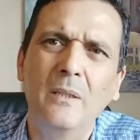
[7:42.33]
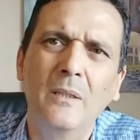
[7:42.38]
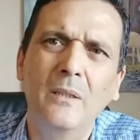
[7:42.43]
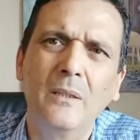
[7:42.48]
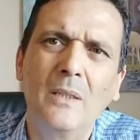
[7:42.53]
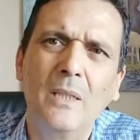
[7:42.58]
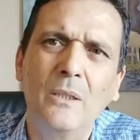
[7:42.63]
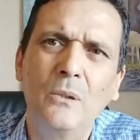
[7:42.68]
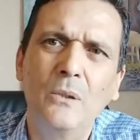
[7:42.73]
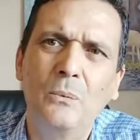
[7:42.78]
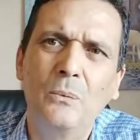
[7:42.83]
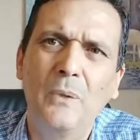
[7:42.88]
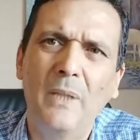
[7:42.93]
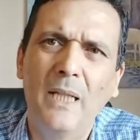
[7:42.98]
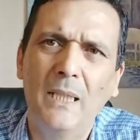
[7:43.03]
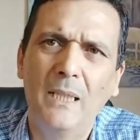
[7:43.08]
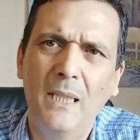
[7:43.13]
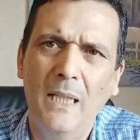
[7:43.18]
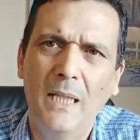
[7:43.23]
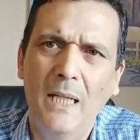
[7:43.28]
كانوا في
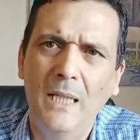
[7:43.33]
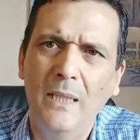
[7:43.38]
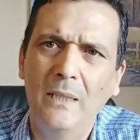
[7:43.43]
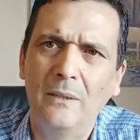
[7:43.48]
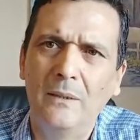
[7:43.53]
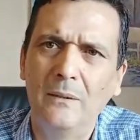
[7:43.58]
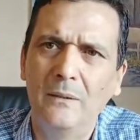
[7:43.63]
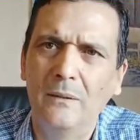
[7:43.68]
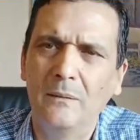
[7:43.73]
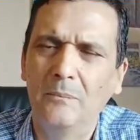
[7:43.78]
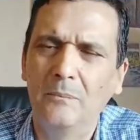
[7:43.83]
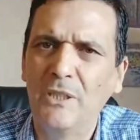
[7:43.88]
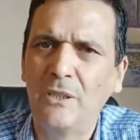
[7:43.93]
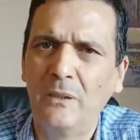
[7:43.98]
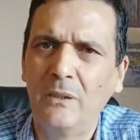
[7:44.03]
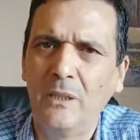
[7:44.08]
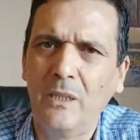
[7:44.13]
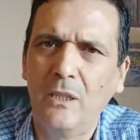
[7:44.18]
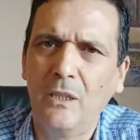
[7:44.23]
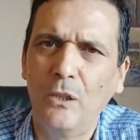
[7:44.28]
واحد العهد
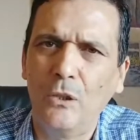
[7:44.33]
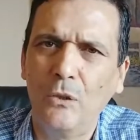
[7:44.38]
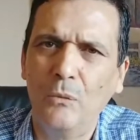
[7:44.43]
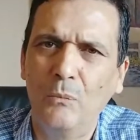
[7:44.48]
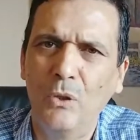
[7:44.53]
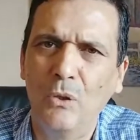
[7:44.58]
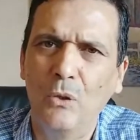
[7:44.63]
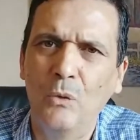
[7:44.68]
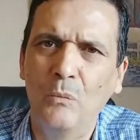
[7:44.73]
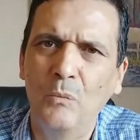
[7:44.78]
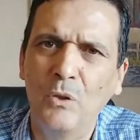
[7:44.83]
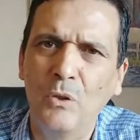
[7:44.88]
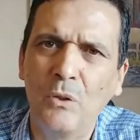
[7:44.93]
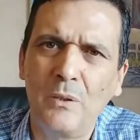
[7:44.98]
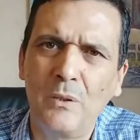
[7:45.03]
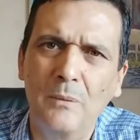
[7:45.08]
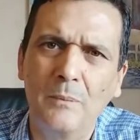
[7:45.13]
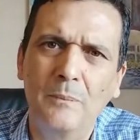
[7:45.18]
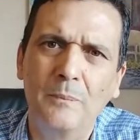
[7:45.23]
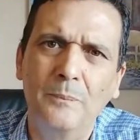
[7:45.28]
باش نذكروا
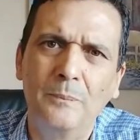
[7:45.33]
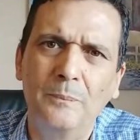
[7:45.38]
بالامور